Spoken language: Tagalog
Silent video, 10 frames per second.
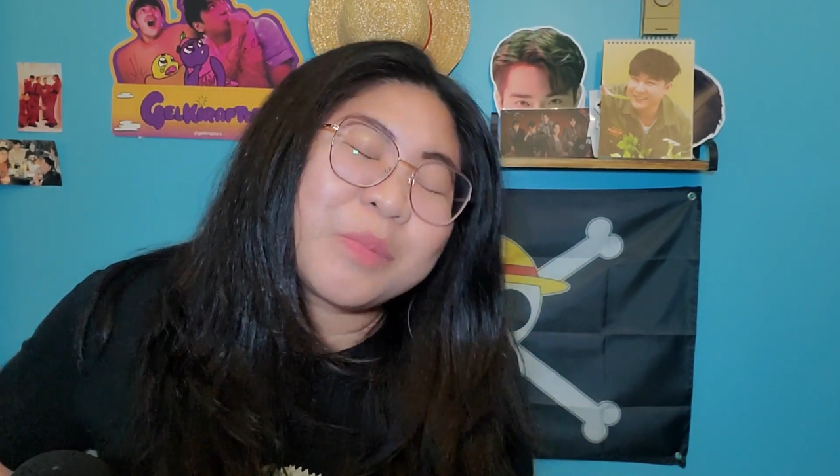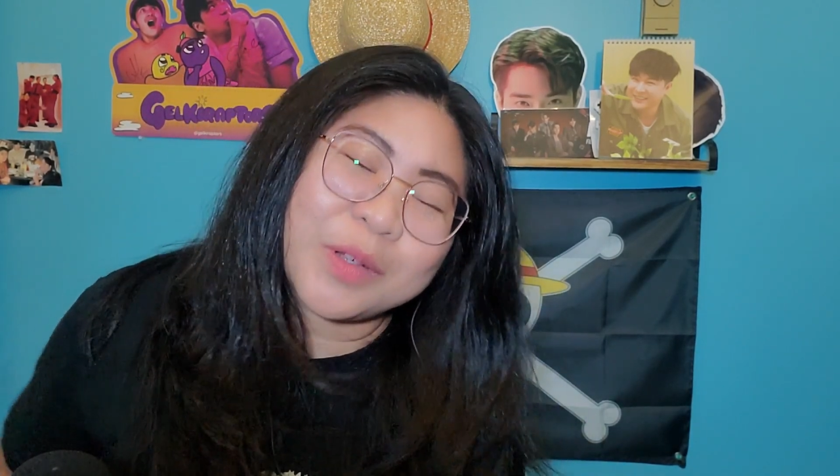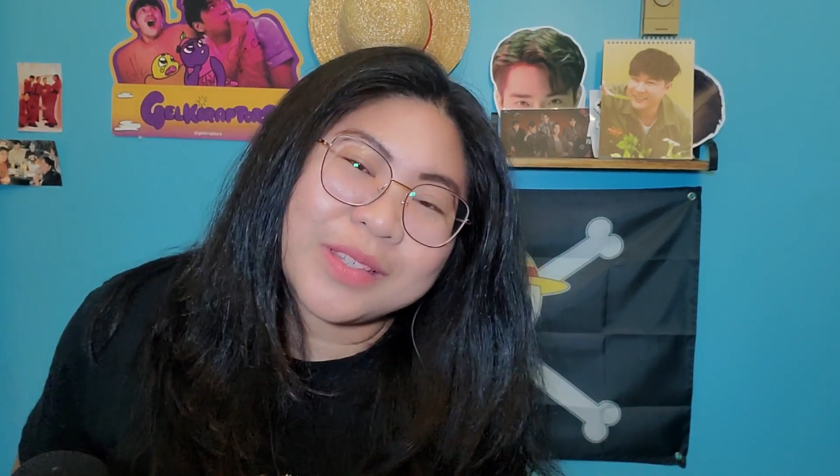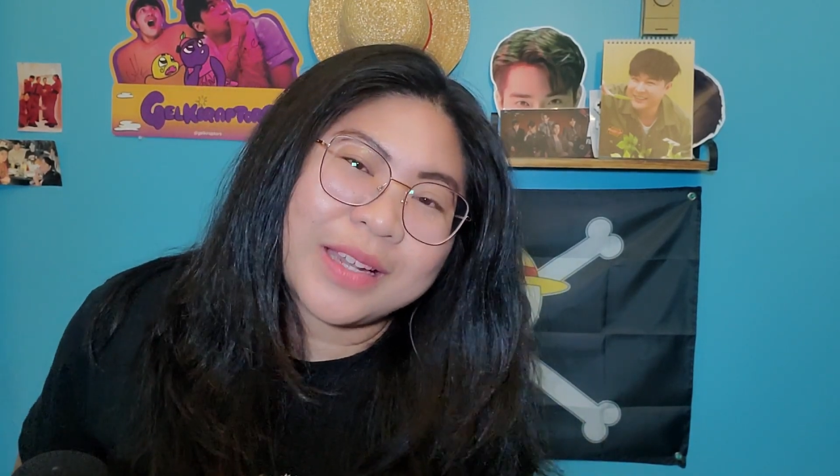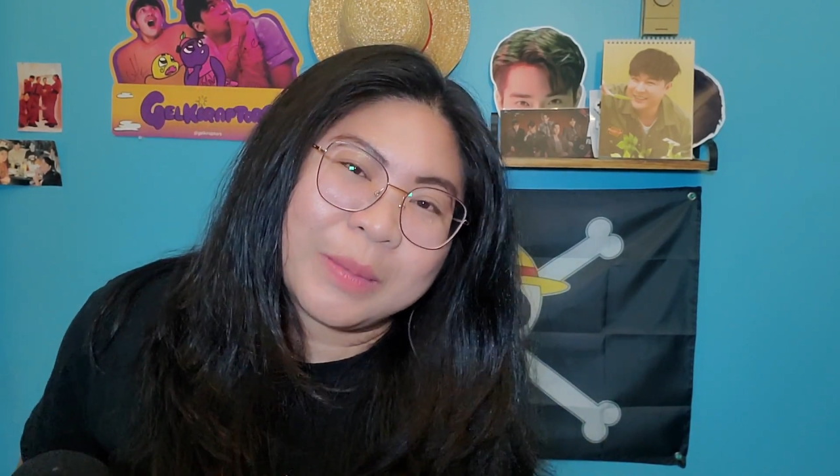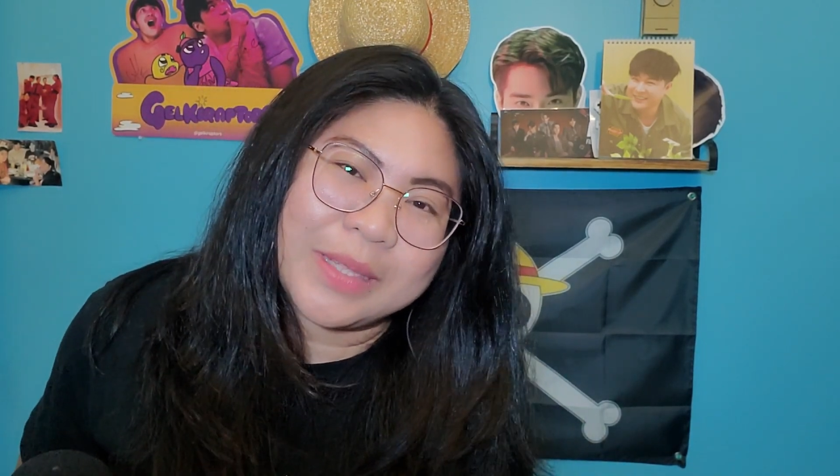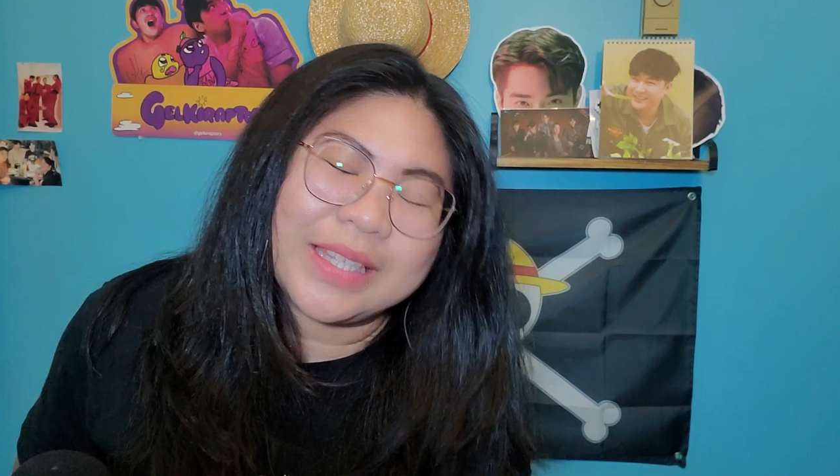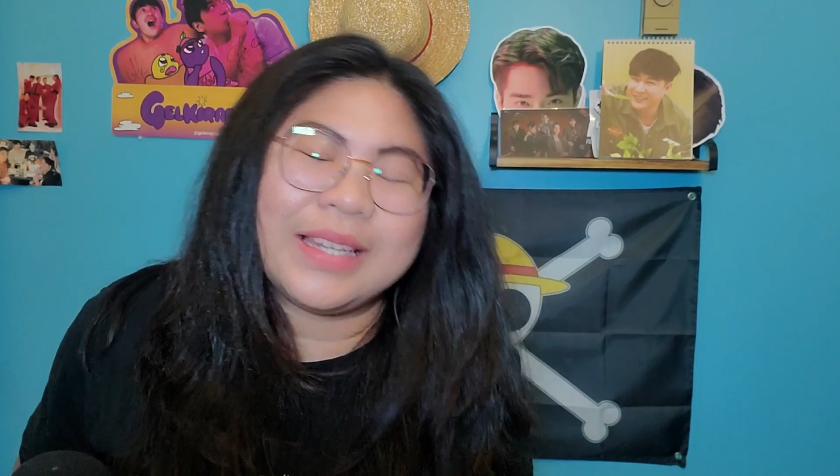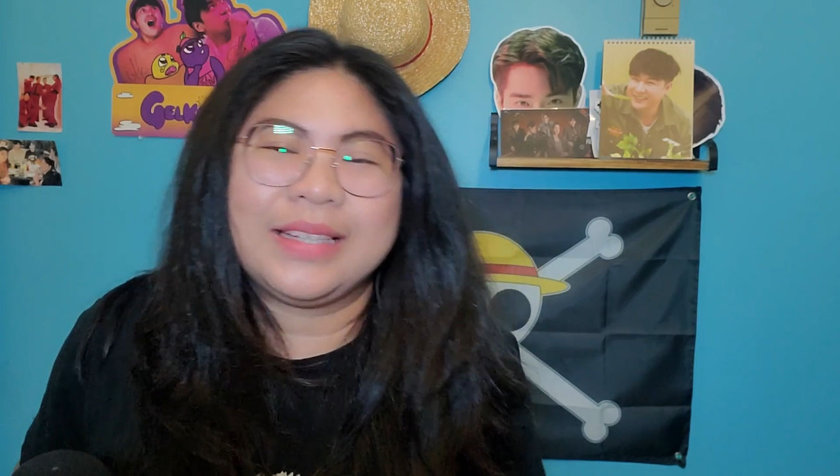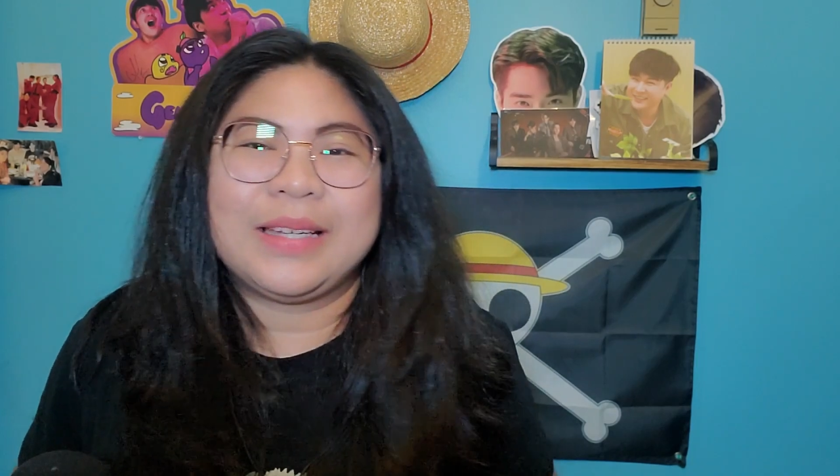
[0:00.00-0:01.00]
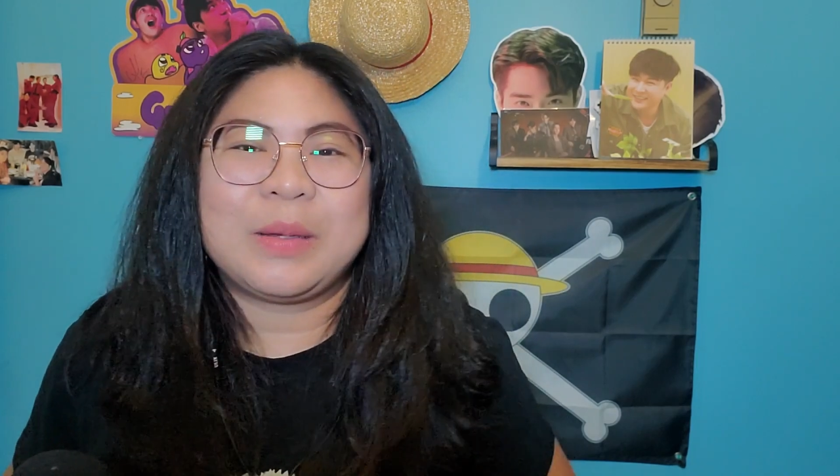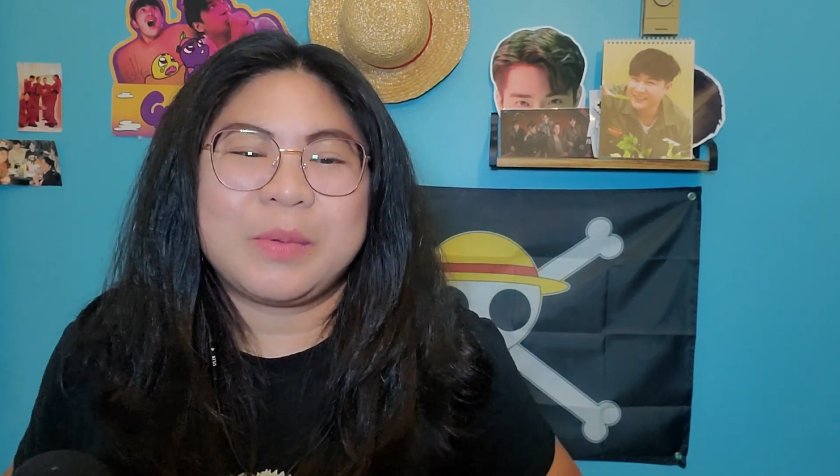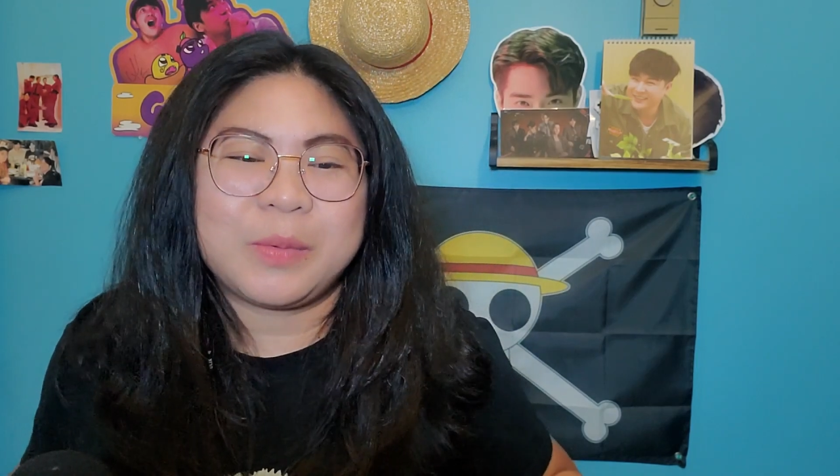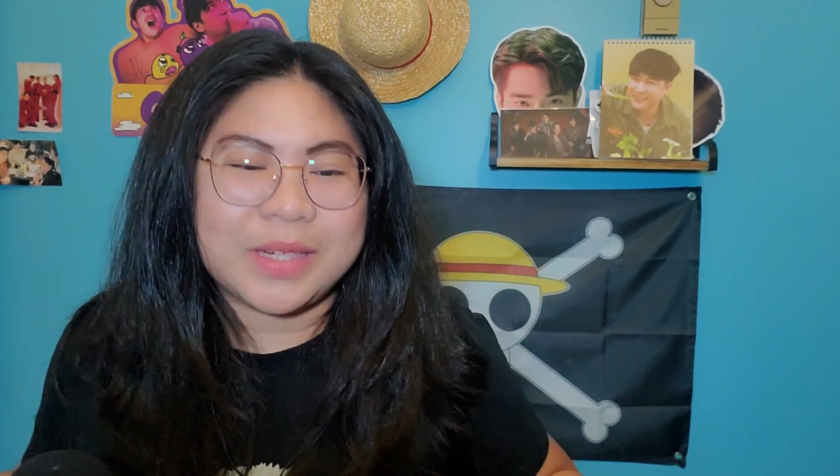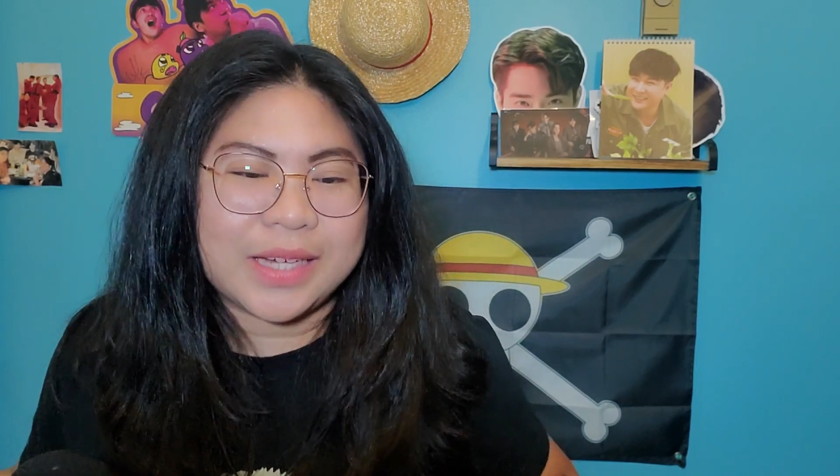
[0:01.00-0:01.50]
Pero salamat
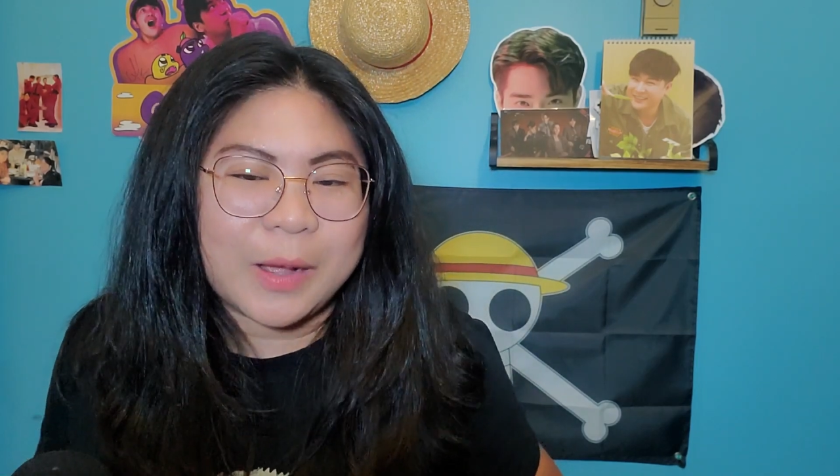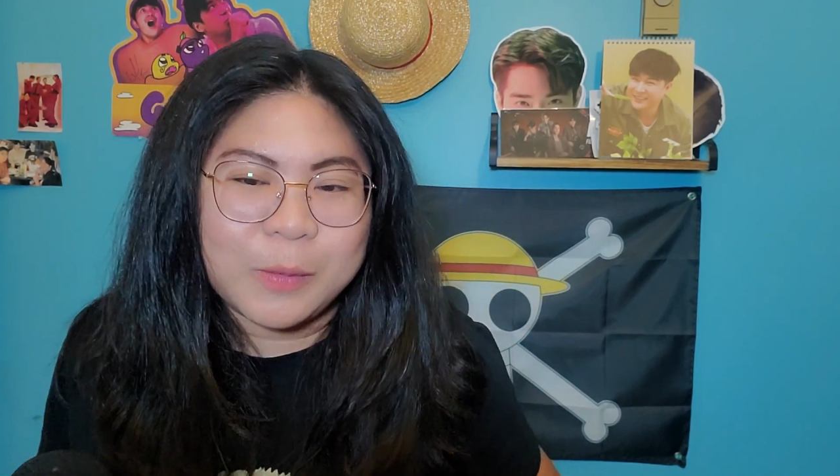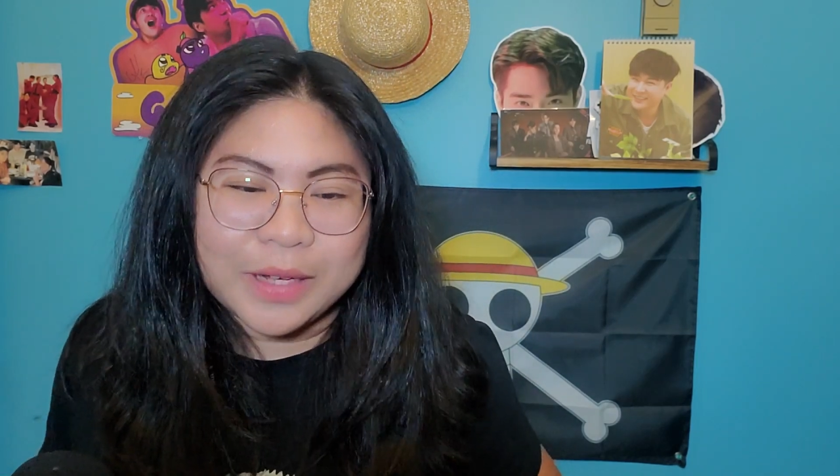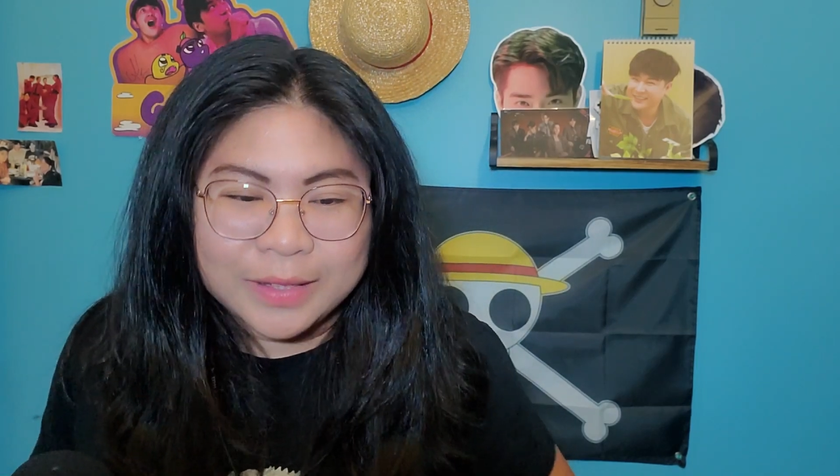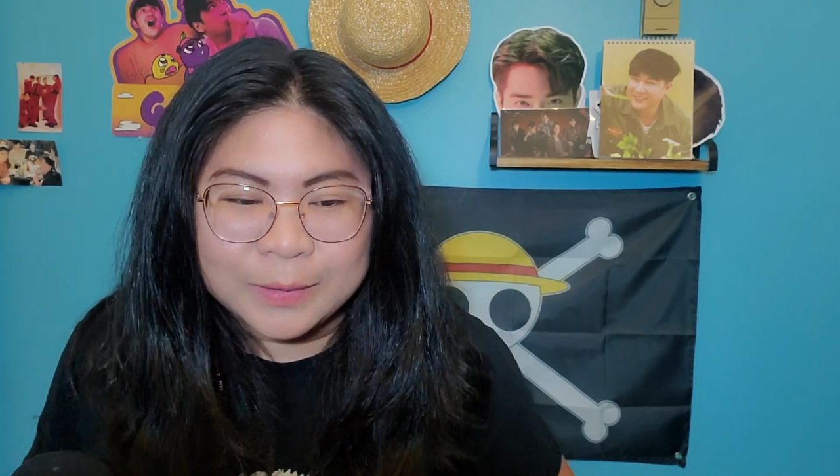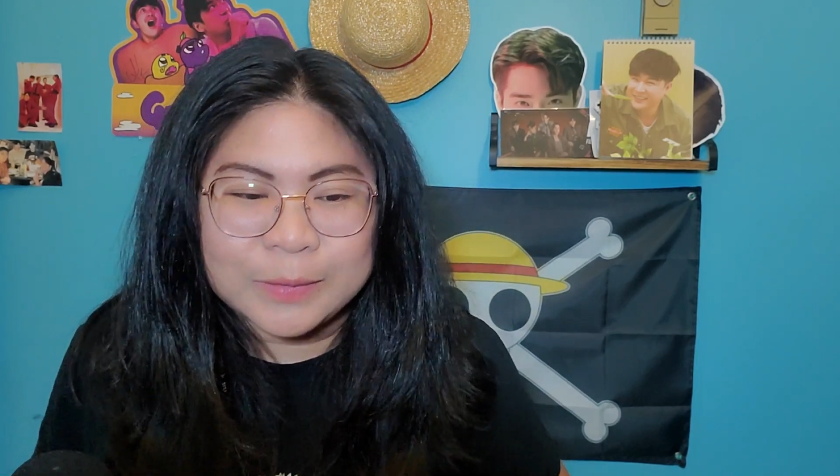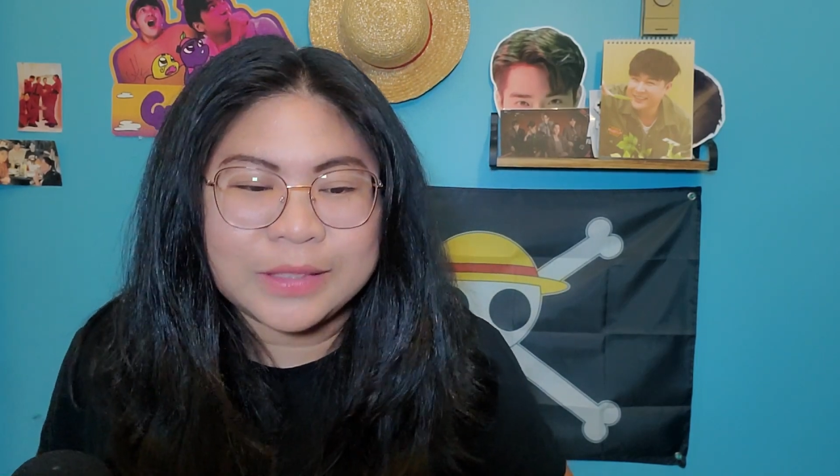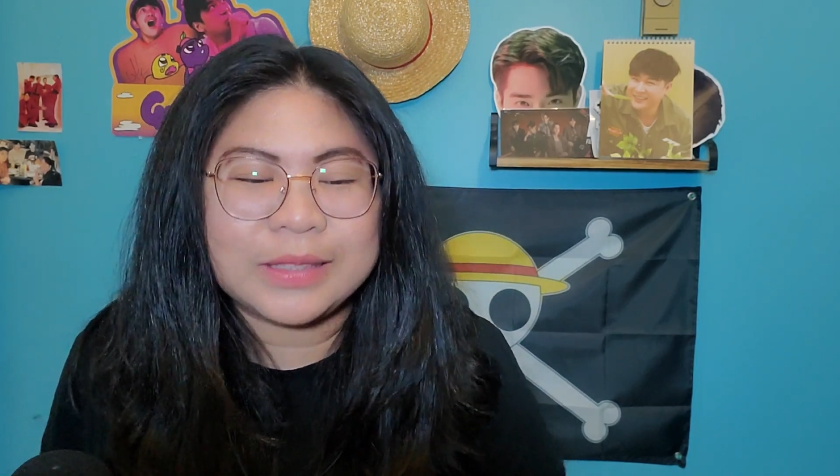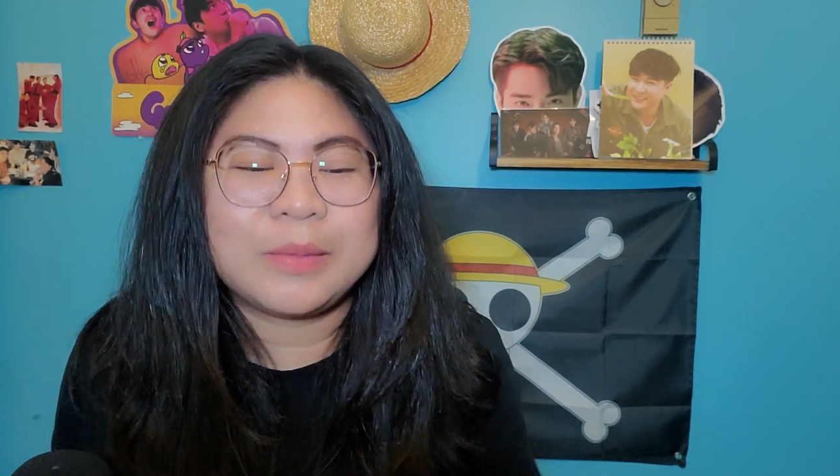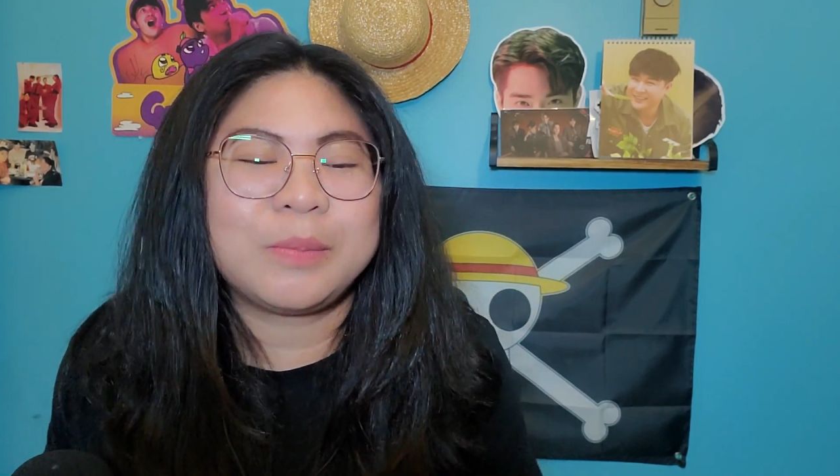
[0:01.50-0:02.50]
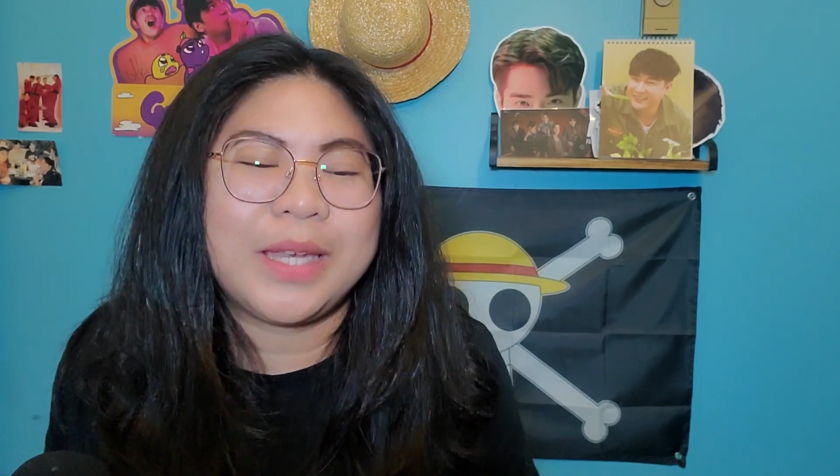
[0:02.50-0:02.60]
talaga. May work na ako ngayon.